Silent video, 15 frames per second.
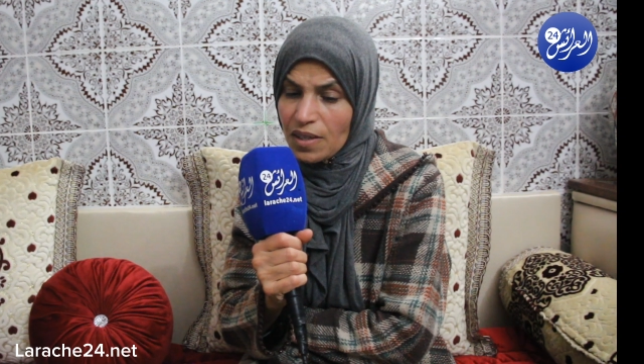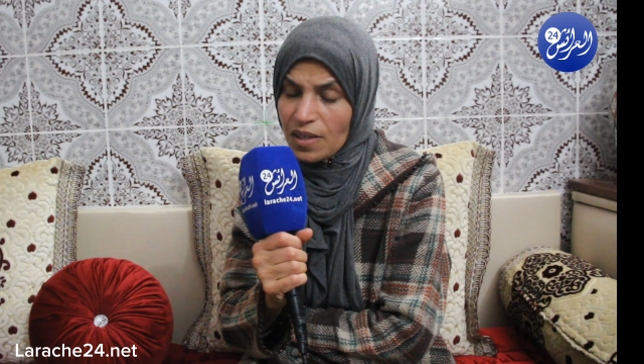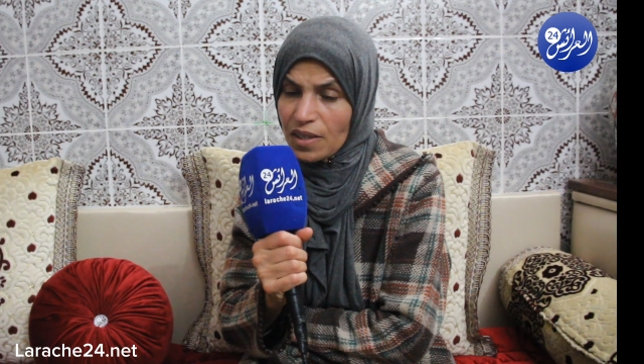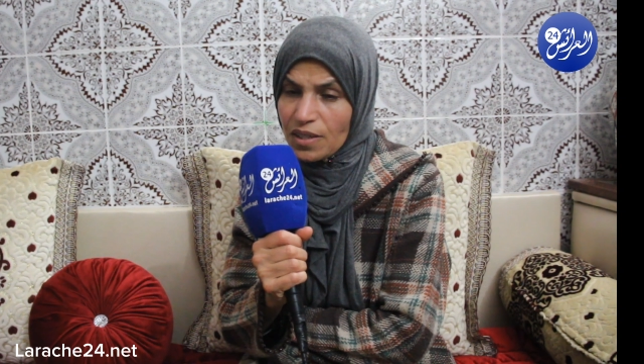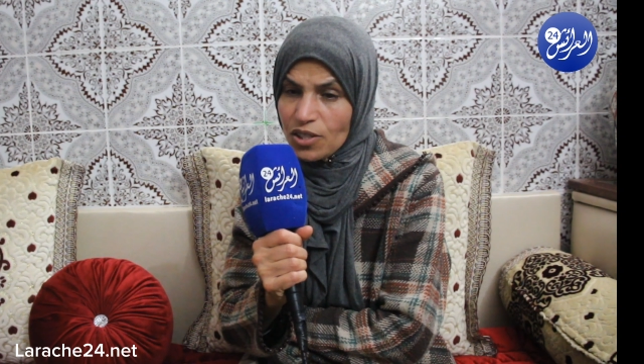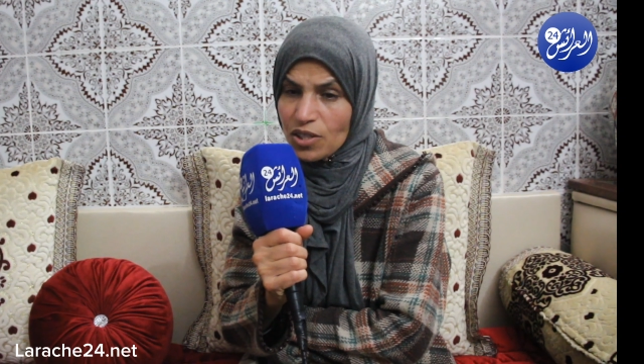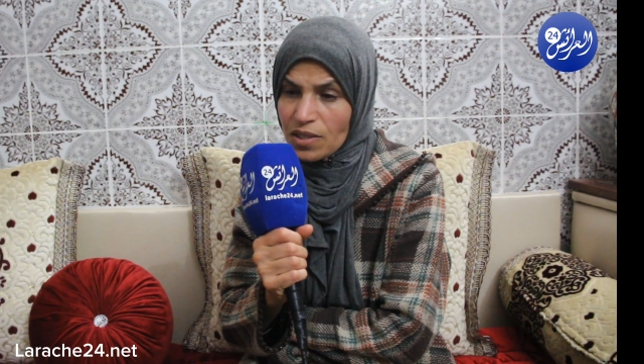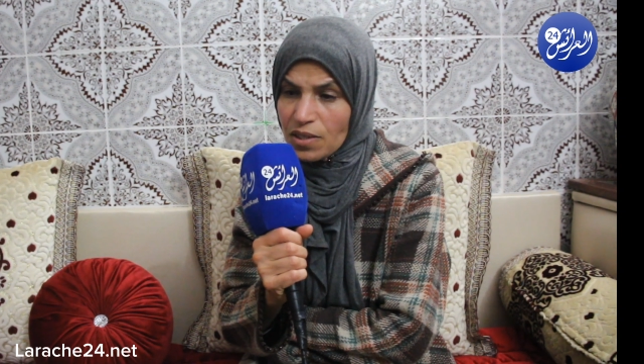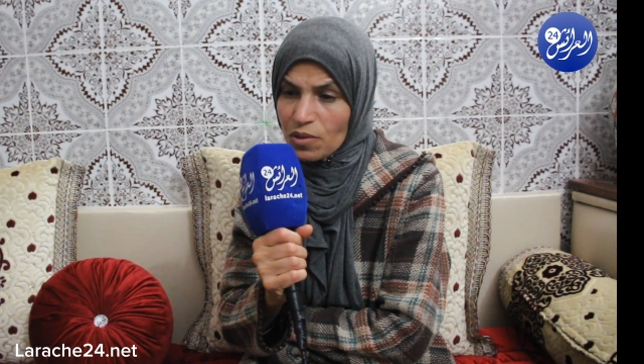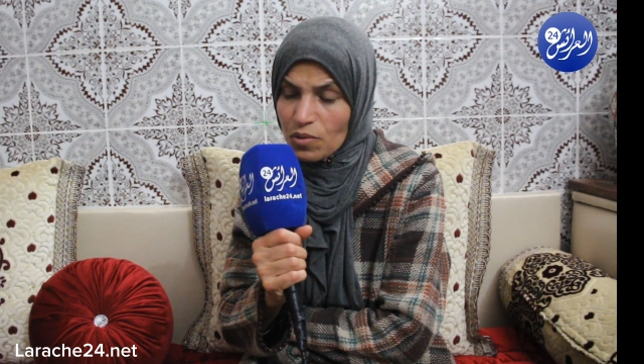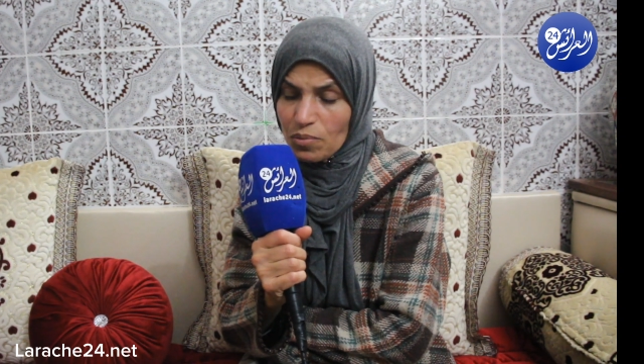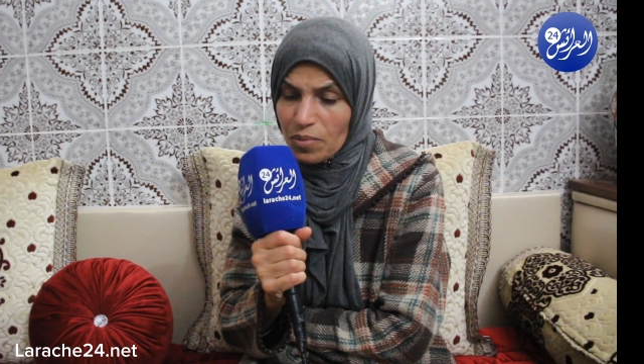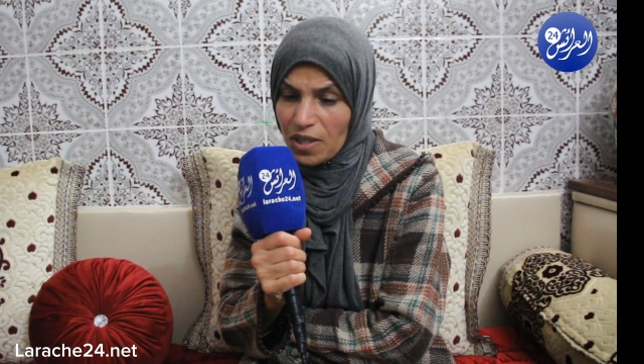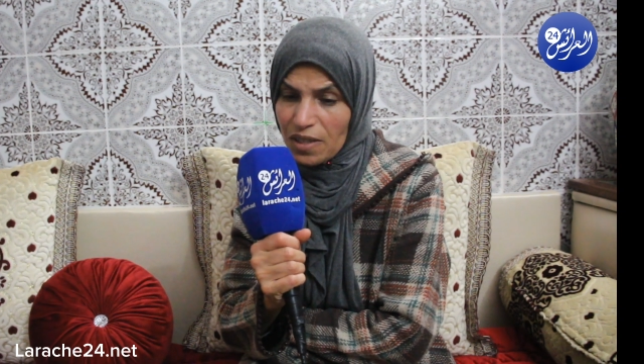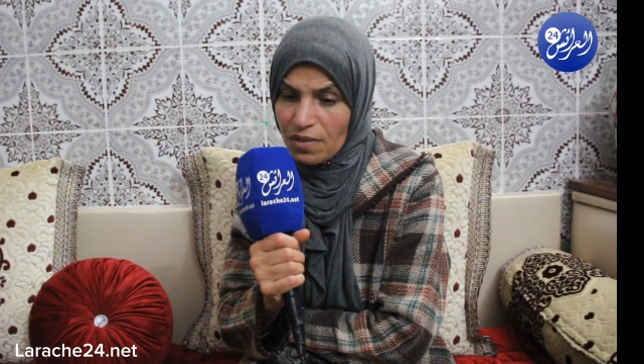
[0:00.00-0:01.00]
الله
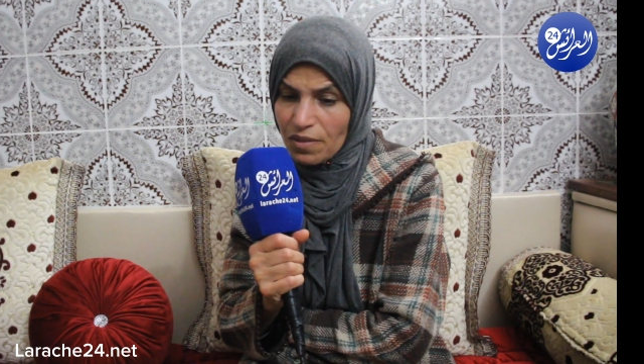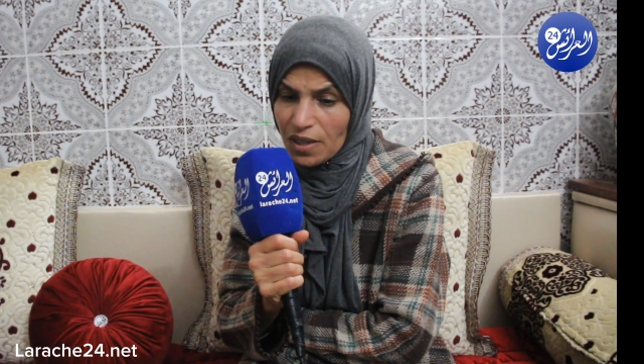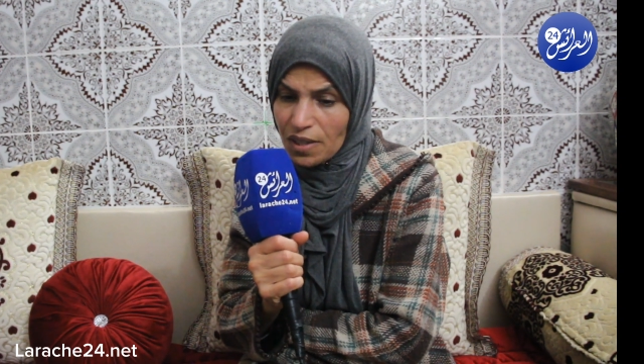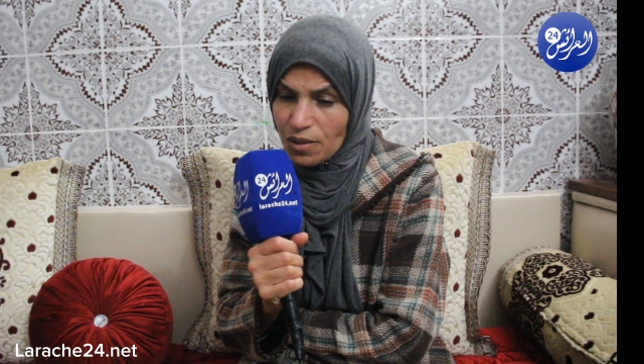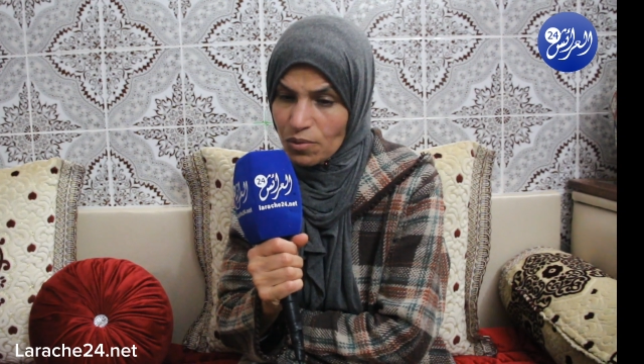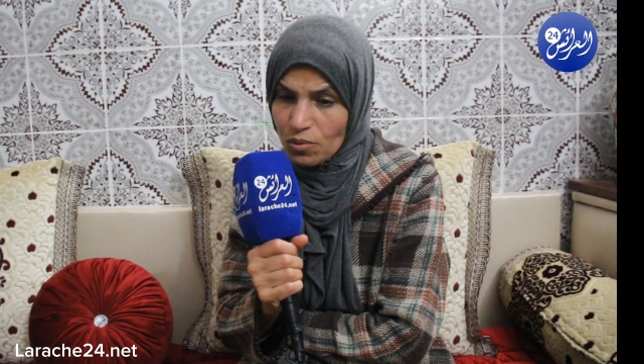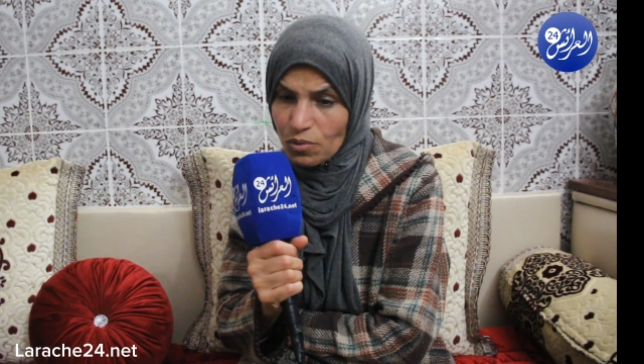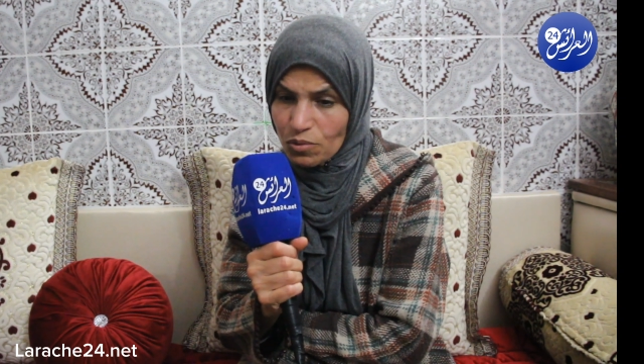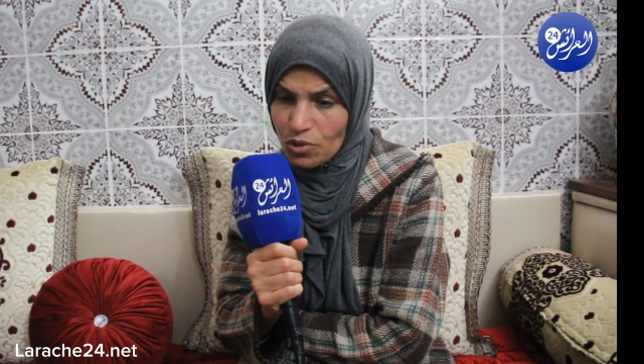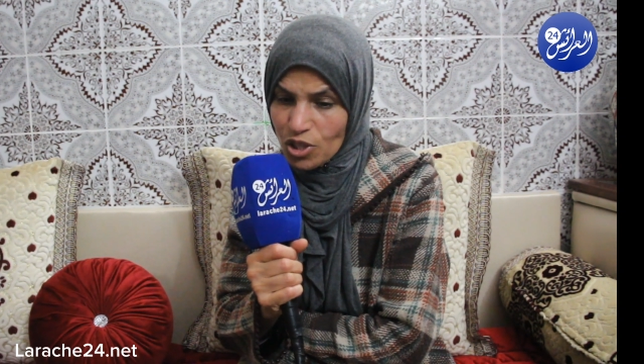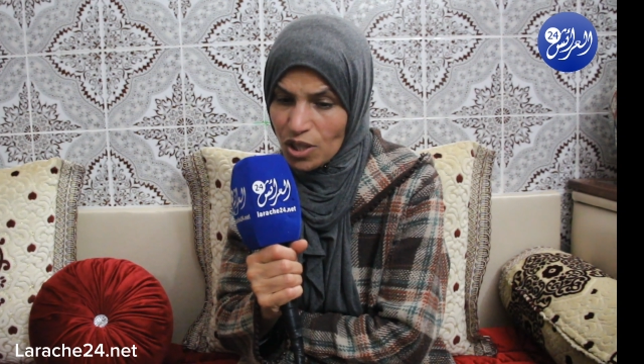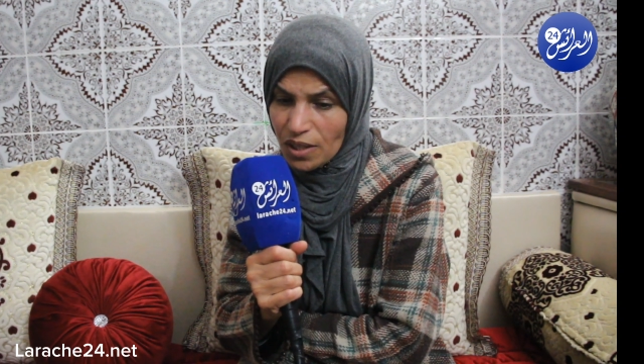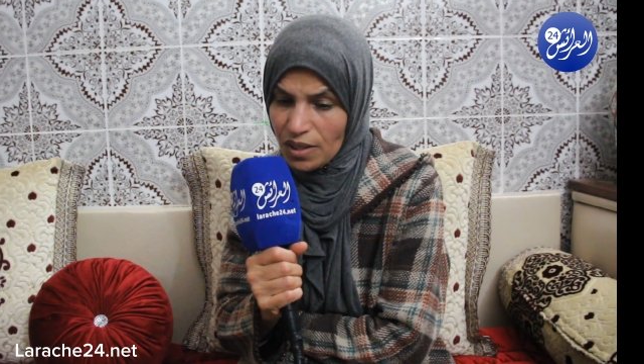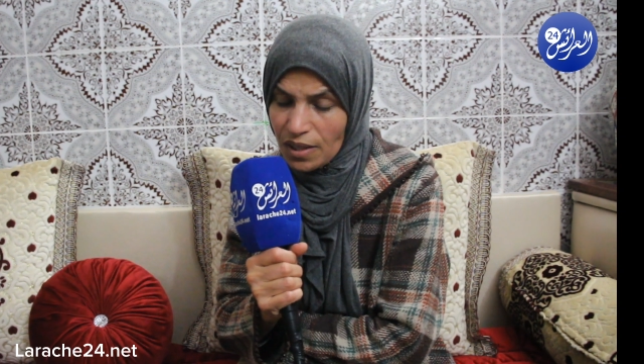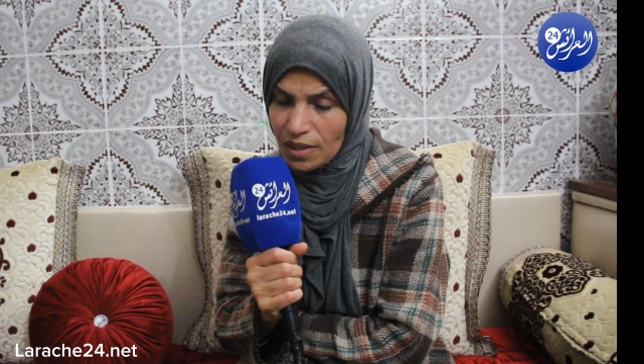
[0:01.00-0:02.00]
يجازيكم بالف خير وان
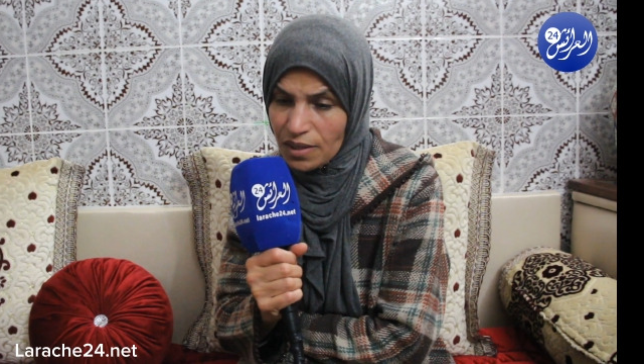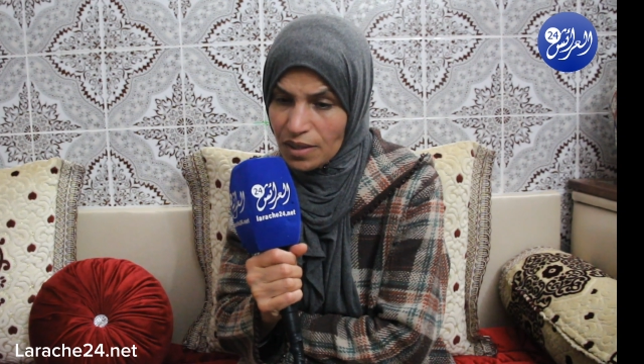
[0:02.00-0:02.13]
شاء الله